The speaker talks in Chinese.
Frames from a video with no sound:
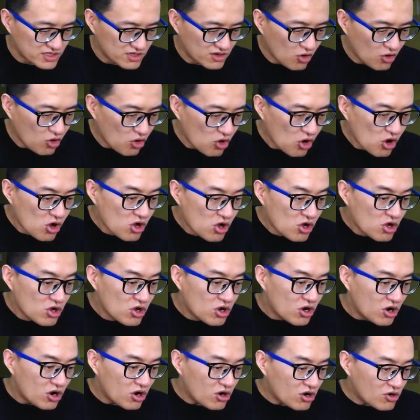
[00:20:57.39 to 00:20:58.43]
哦，
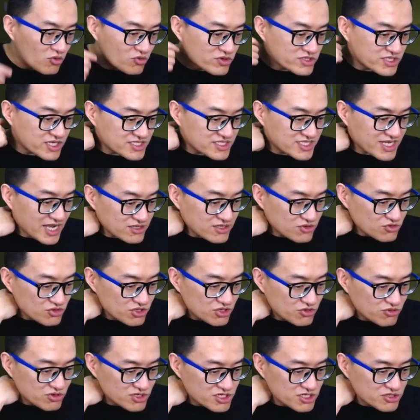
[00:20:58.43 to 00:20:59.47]
哦，我在战斗的
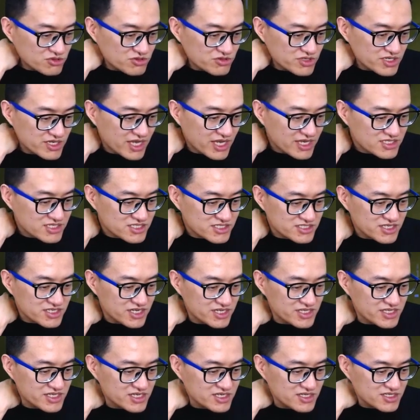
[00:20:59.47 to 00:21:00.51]
过程中应该射
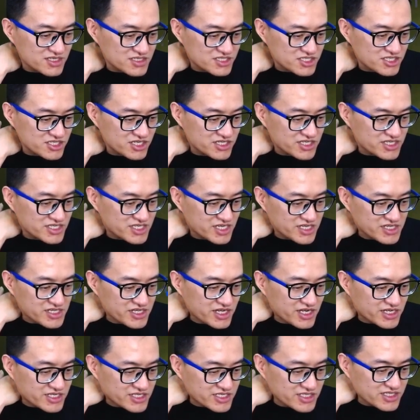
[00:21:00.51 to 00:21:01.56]
一个射那些
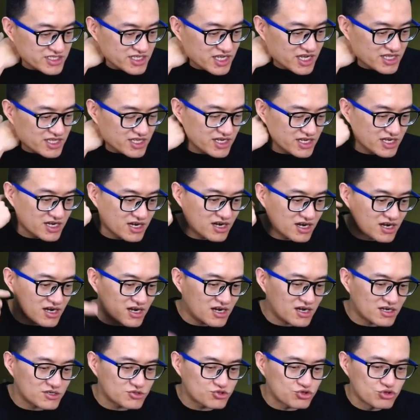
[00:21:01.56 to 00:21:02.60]
野生的那
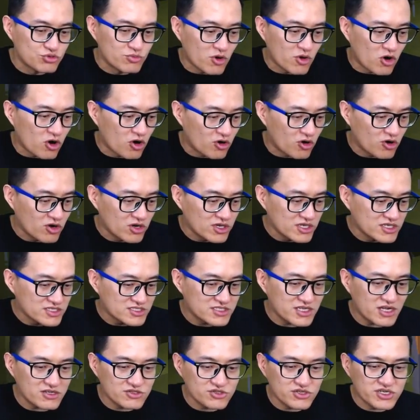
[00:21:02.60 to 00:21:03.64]
个熊猫，这
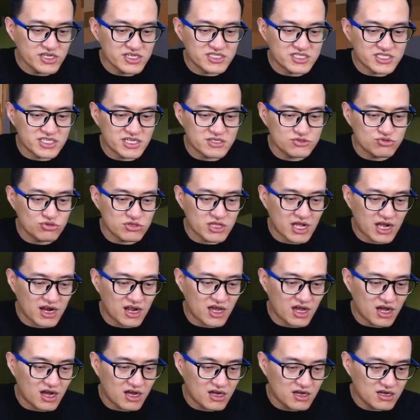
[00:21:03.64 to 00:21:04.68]
样就可以解锁它了。